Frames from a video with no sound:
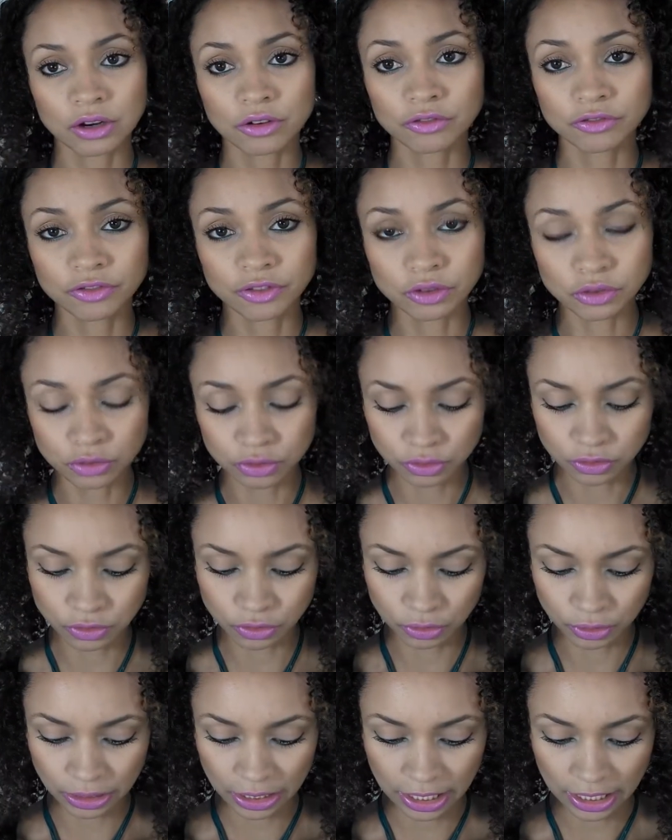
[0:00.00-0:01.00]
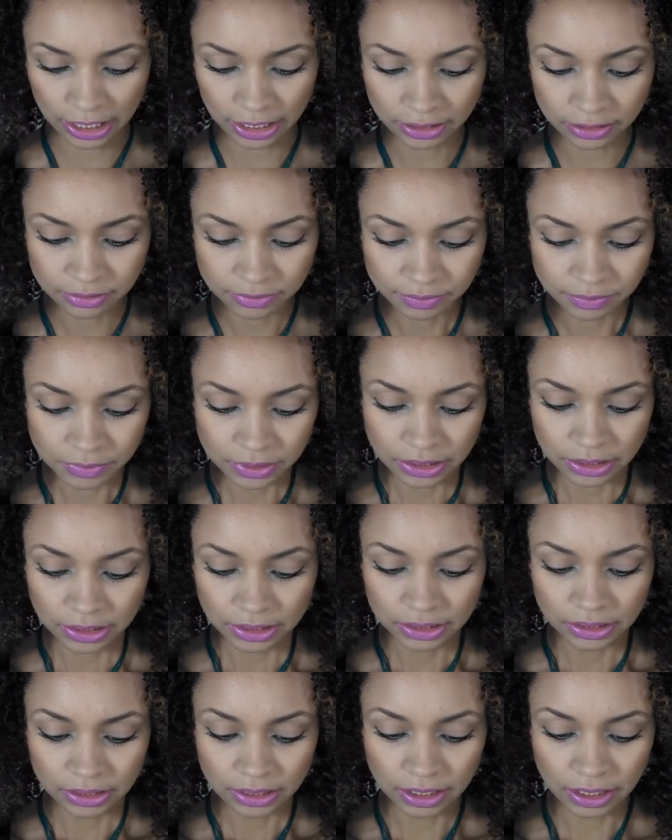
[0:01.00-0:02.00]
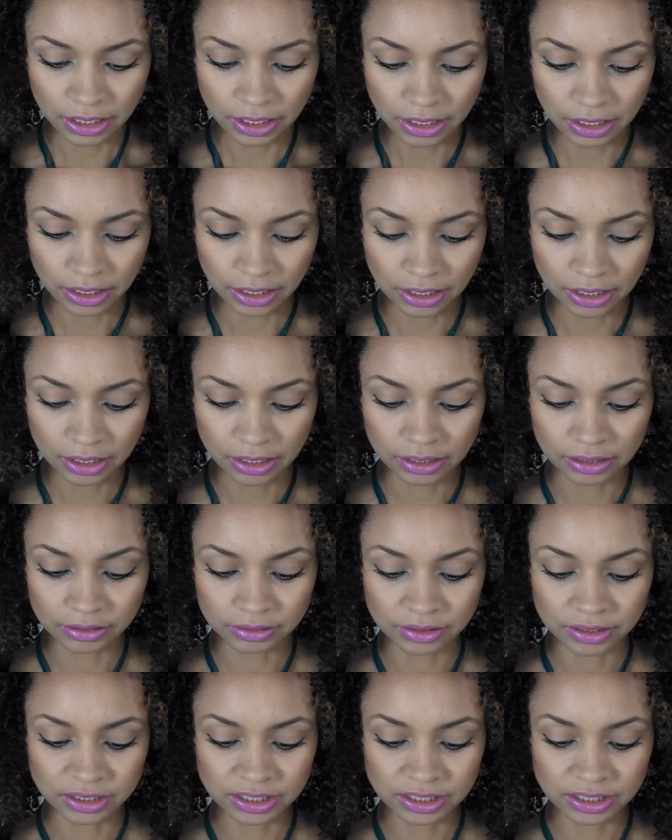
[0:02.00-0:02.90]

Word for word: Um filtro solar, é,